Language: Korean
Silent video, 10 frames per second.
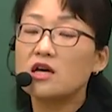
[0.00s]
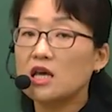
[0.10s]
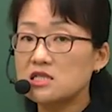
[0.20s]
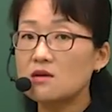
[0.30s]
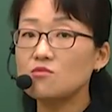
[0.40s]

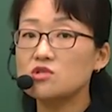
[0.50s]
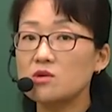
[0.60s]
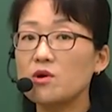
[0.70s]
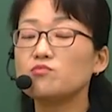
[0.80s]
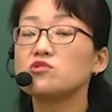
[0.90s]
계산
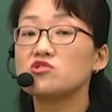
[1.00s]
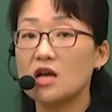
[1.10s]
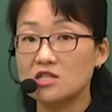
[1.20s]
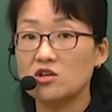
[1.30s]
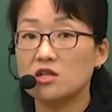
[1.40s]
문제면 풀 줄
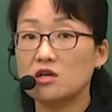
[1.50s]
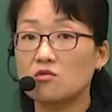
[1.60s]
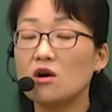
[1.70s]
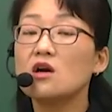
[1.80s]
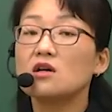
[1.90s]
아셔야
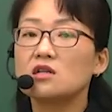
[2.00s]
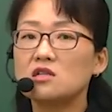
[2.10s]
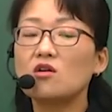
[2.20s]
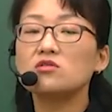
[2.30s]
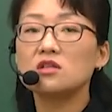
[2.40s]
되고
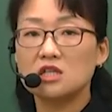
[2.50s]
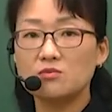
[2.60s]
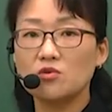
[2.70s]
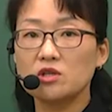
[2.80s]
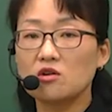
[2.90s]
그거는
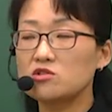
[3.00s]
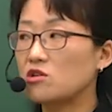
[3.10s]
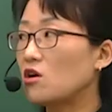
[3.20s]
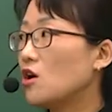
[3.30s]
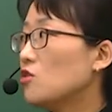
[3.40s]
기본인 거죠.